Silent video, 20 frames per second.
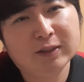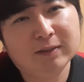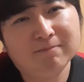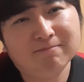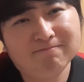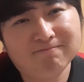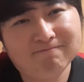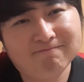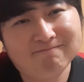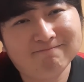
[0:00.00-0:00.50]
うー
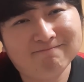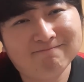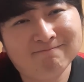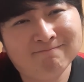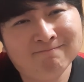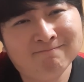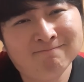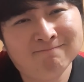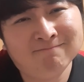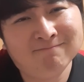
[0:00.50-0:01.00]

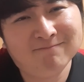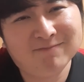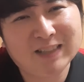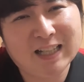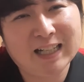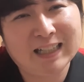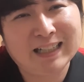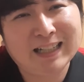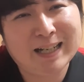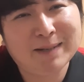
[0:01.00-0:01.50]
ん、
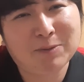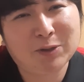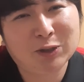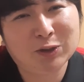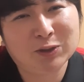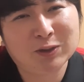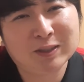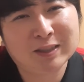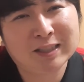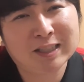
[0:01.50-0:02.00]
何回も
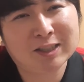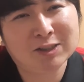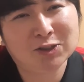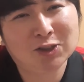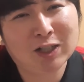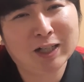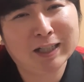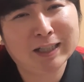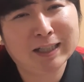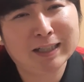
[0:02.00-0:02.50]
言っちゃう
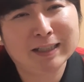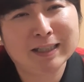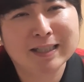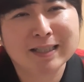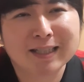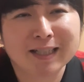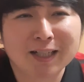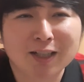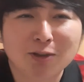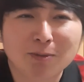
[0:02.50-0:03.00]
とあれなんで
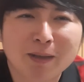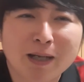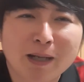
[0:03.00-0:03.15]
すけれども、